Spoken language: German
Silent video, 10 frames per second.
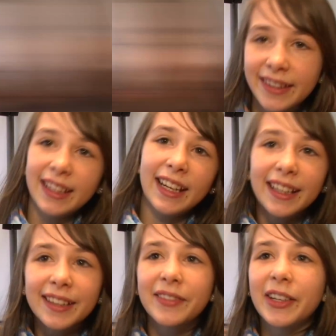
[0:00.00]
Also
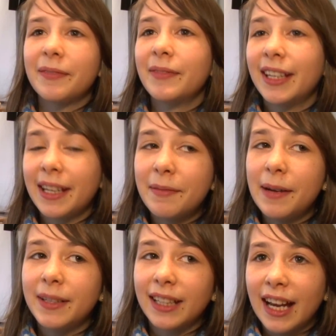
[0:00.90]
Lesen wird mich immer
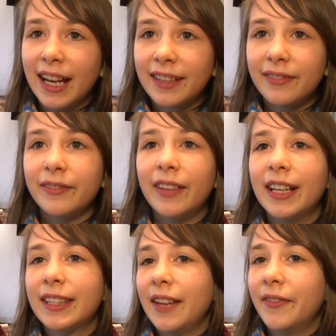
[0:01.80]
begleiten,
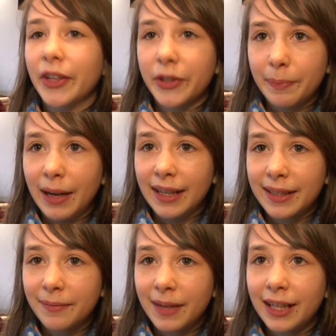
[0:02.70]
weil es einfach
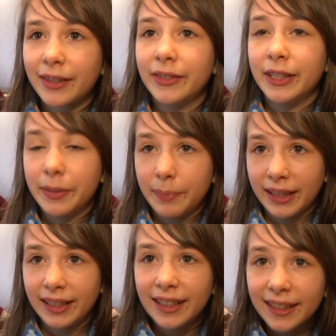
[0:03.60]
Spaß macht und
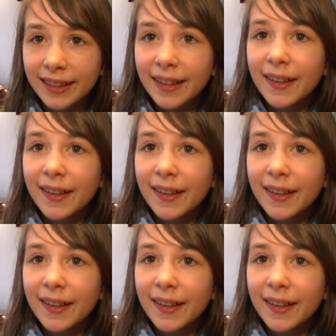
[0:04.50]
inspiriert.